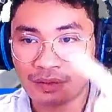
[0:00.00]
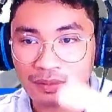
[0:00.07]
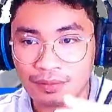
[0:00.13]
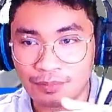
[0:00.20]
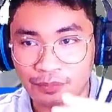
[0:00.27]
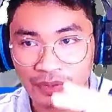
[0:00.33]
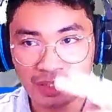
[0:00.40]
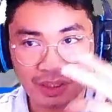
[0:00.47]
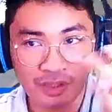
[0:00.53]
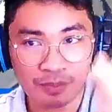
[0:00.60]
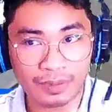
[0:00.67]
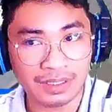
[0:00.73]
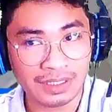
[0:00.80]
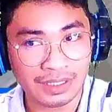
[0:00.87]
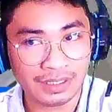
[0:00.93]
pwede kayo
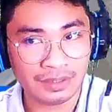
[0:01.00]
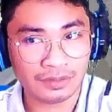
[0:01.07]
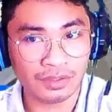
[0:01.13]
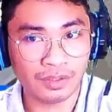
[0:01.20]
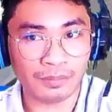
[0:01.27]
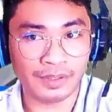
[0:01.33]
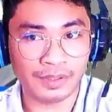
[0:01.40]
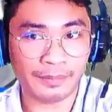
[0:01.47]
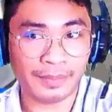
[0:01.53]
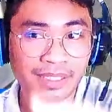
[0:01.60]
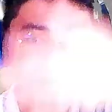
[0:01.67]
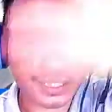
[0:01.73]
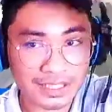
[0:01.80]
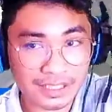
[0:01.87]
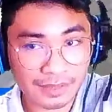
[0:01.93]
maglagay ng double
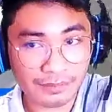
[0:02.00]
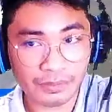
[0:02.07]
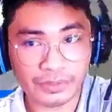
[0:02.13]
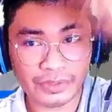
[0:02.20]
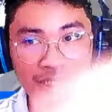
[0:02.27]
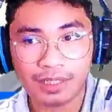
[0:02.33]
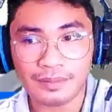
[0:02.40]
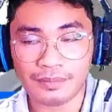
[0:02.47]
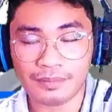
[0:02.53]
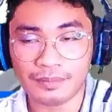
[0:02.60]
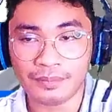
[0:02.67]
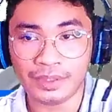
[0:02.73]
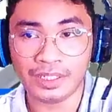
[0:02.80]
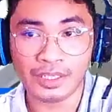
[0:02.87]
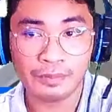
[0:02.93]
Mataas din po yan.
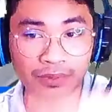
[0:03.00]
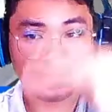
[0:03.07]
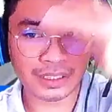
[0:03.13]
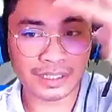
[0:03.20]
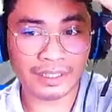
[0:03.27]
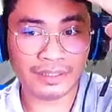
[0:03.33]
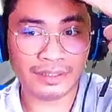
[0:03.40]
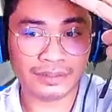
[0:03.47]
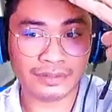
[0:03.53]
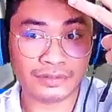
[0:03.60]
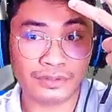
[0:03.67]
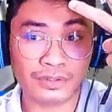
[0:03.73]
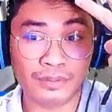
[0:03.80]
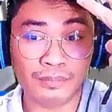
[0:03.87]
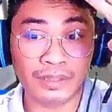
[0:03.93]
Pwede kayo maglagay
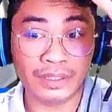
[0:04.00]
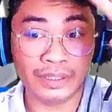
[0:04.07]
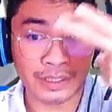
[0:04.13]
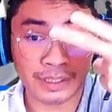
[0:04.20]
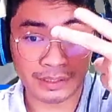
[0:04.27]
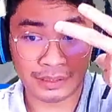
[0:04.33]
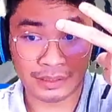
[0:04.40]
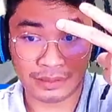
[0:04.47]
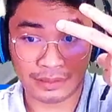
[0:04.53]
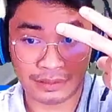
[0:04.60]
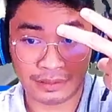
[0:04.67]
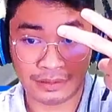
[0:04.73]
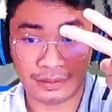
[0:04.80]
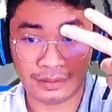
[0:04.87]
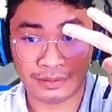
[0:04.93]
lang double deck.
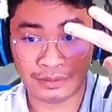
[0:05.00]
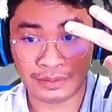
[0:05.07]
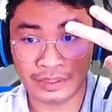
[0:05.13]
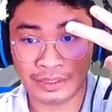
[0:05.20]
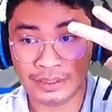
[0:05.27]
Okay?